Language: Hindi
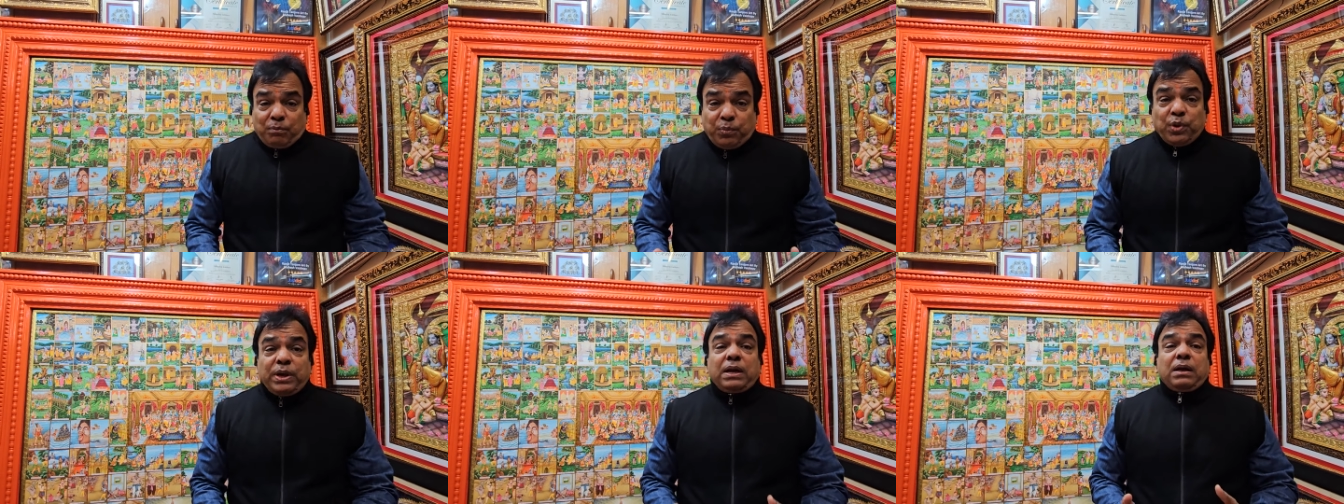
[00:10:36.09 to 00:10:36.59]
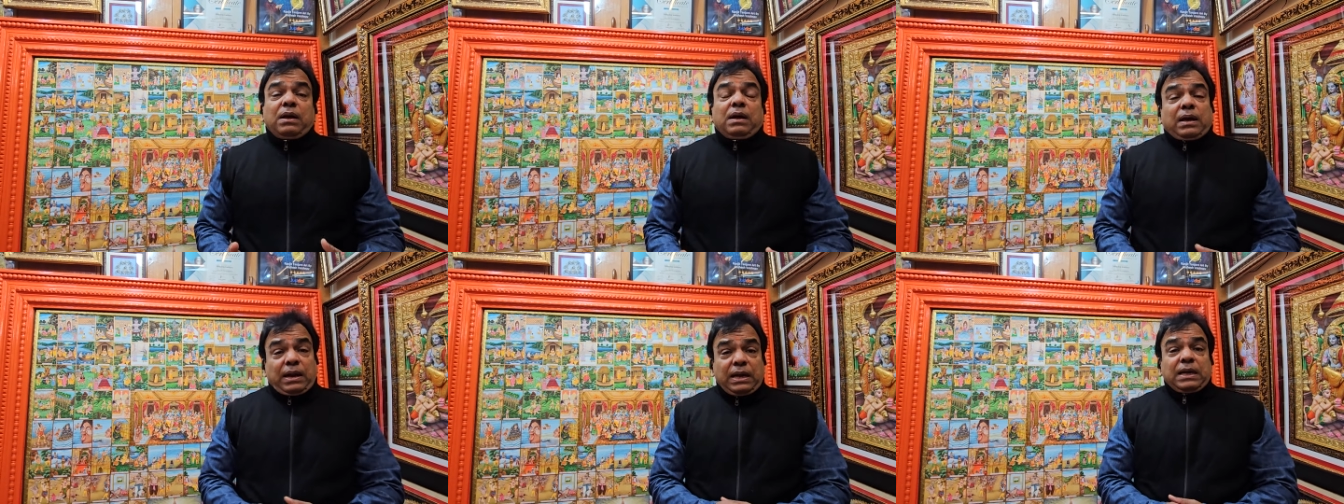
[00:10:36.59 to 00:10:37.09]
पूरे
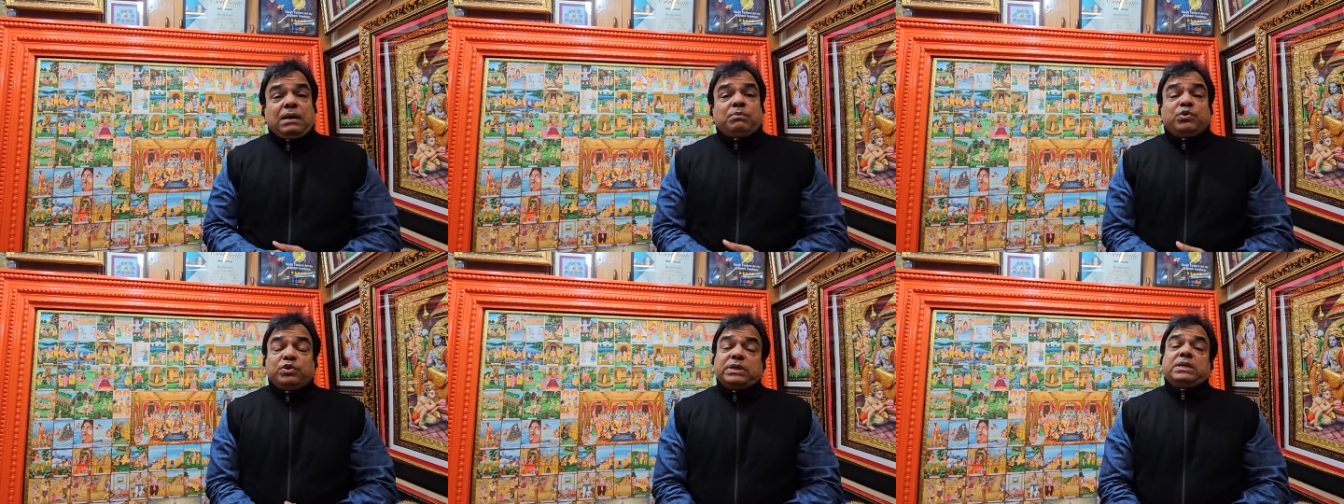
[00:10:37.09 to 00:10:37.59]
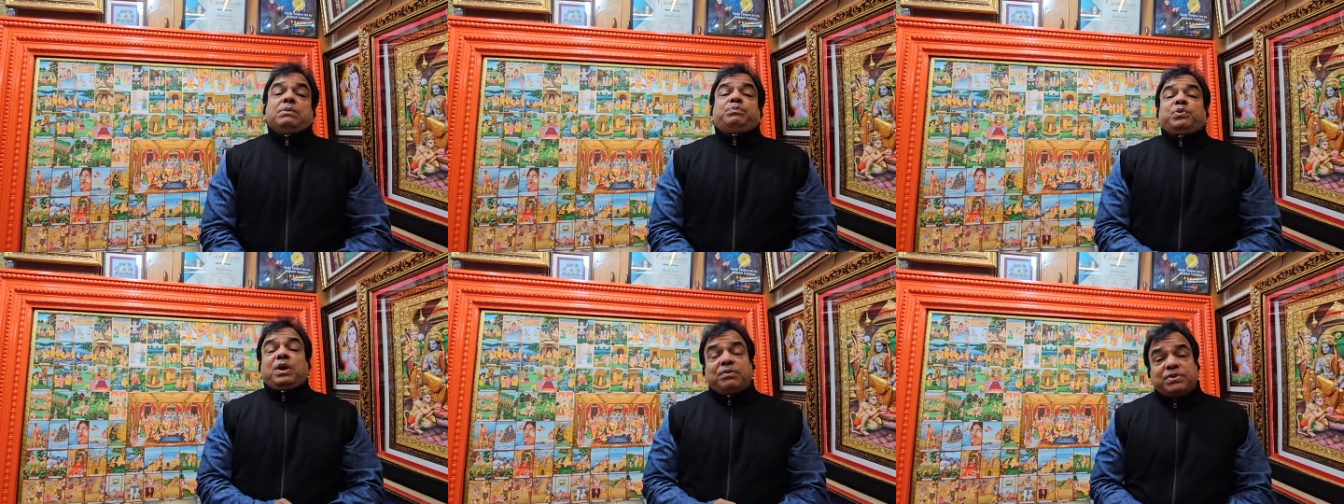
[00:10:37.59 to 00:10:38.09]
करेंगे मुझे ये
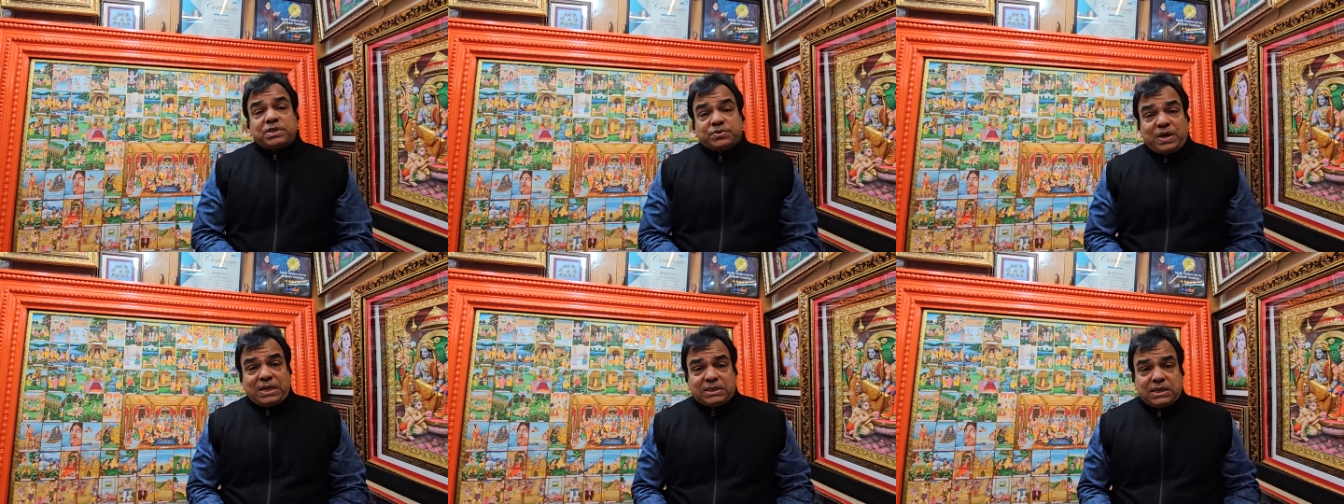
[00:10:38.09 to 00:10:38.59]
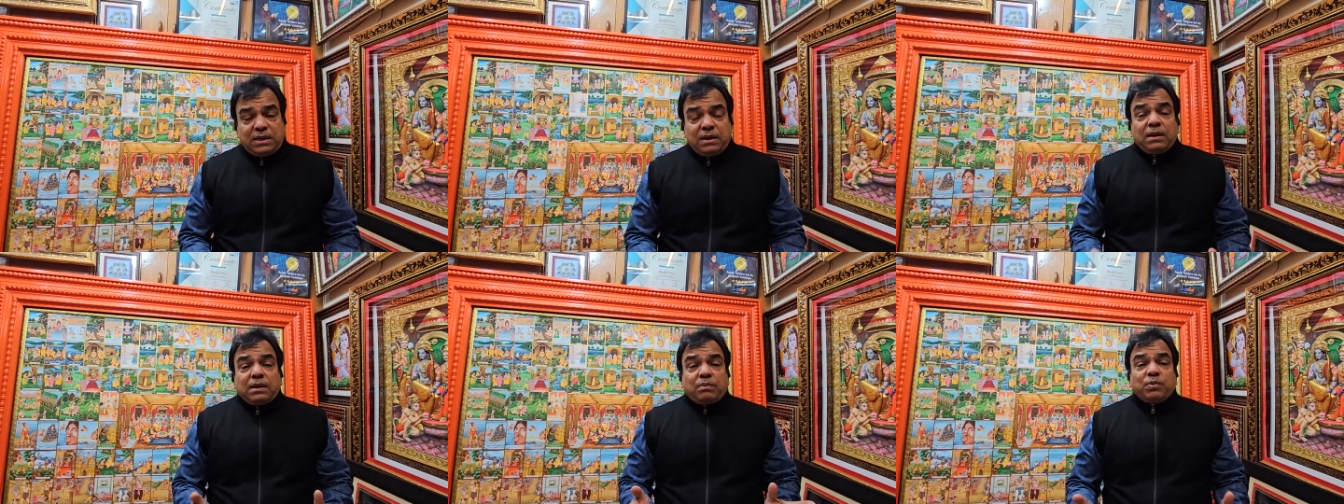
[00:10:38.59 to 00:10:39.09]
पूरा विश्वास है
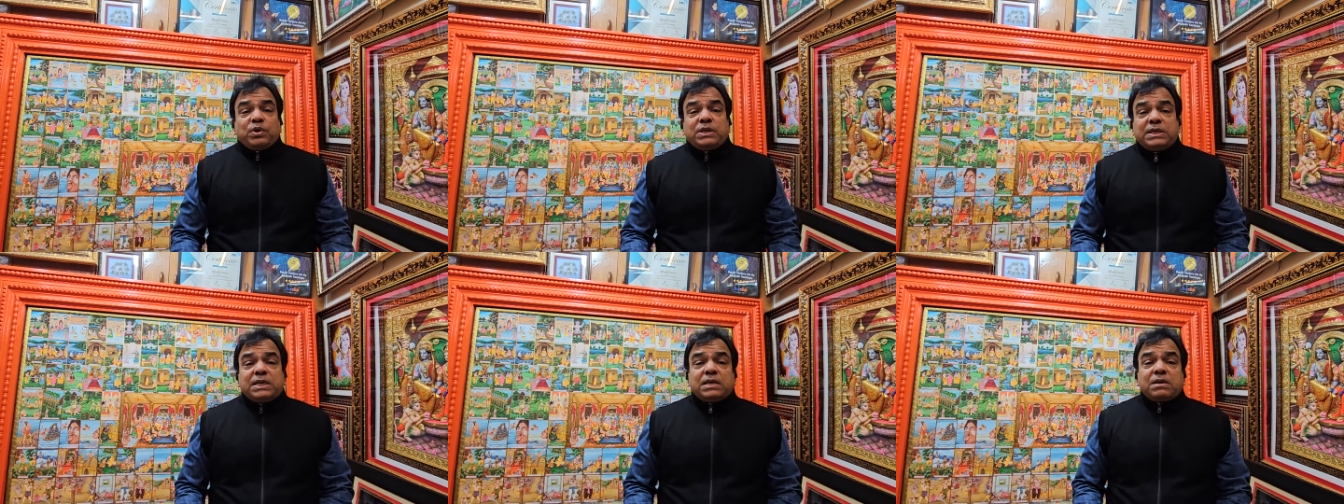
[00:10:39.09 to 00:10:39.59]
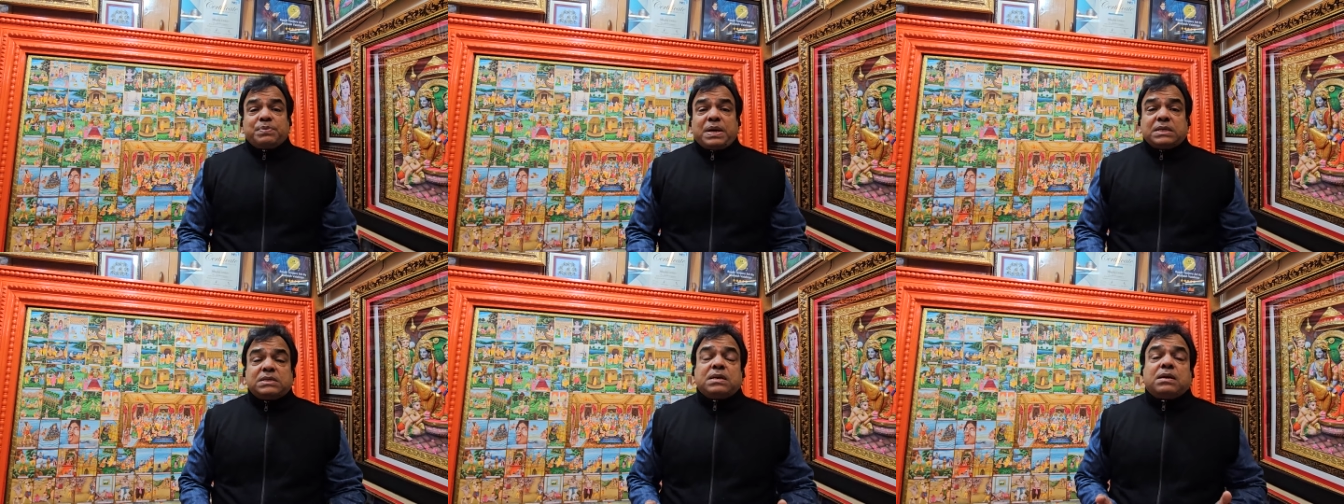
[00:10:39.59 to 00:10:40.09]
कि मोदी जी के
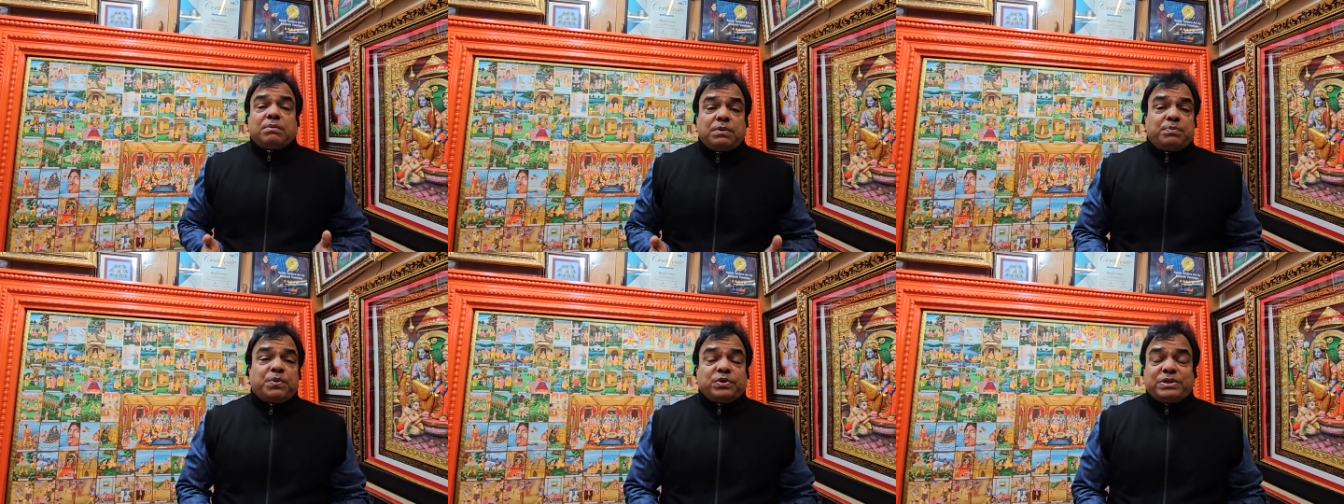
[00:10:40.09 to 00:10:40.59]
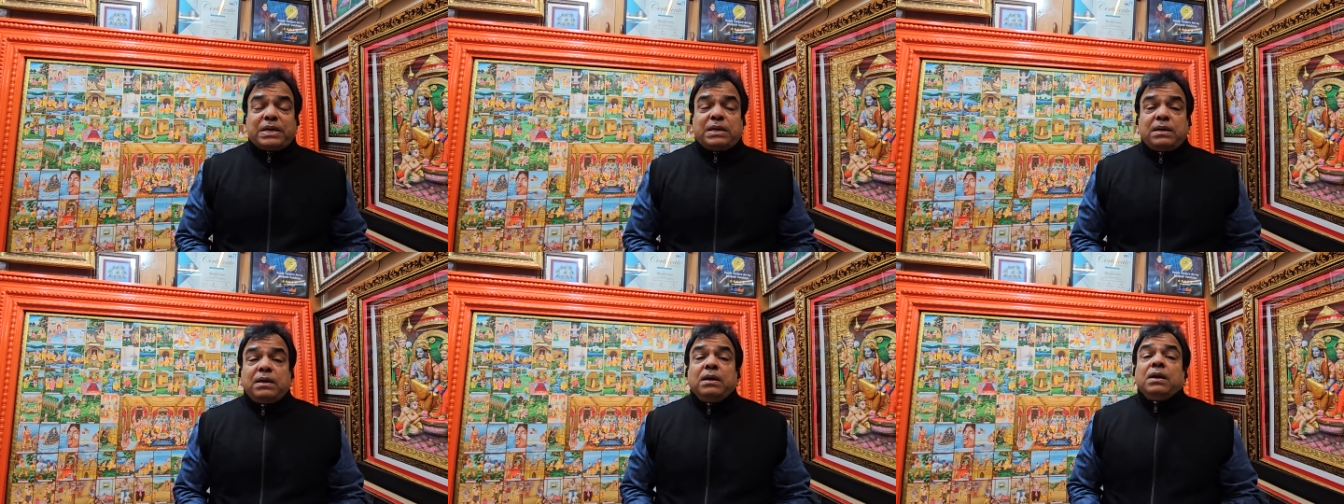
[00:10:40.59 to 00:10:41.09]
पास ये खबर
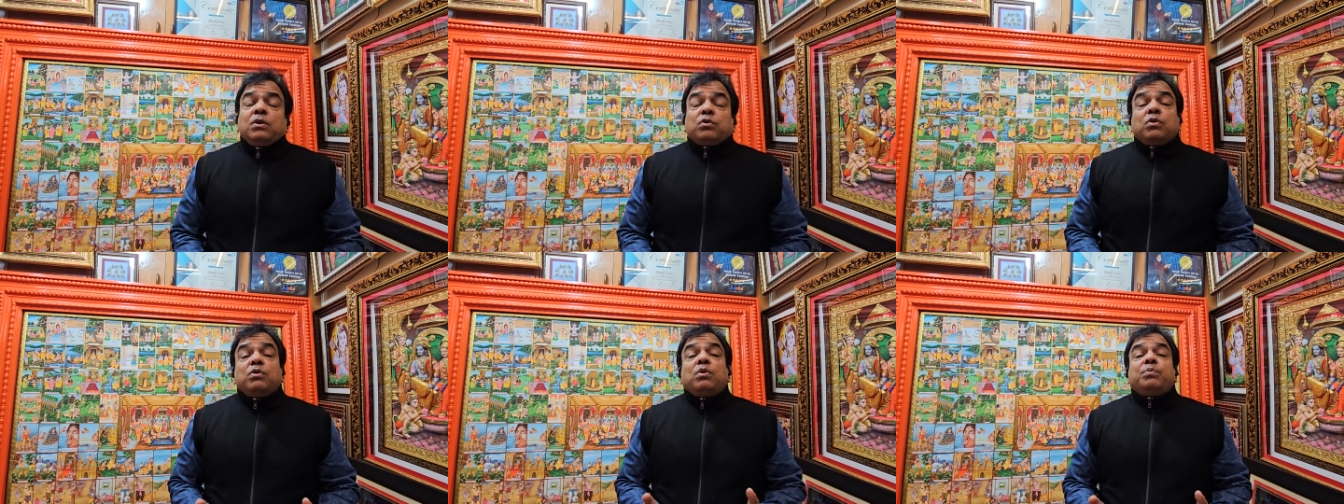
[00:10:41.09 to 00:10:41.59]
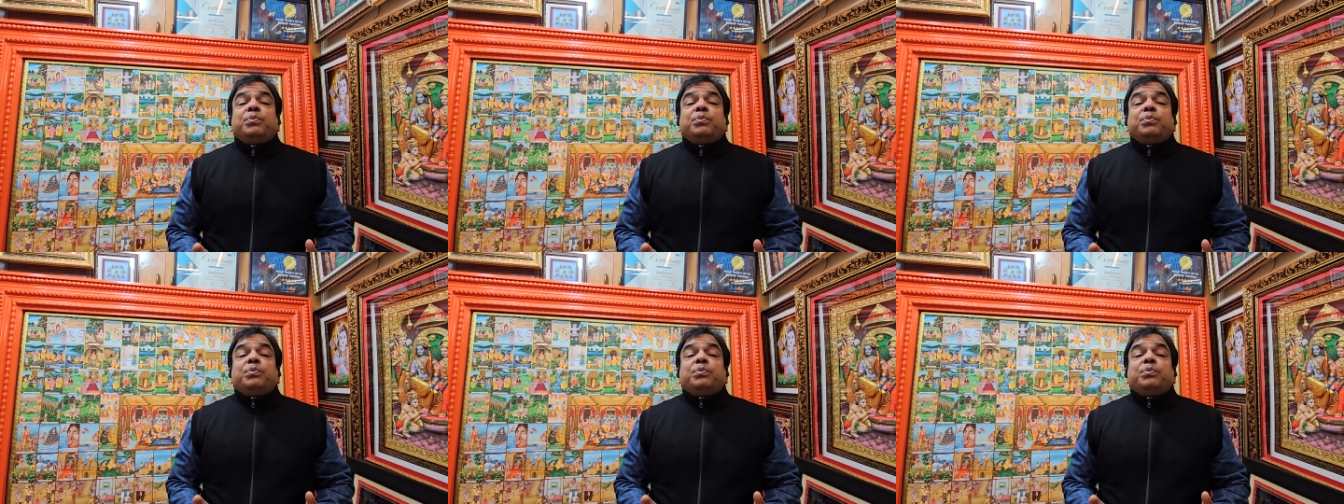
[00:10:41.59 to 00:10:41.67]
पहुंचेगी तो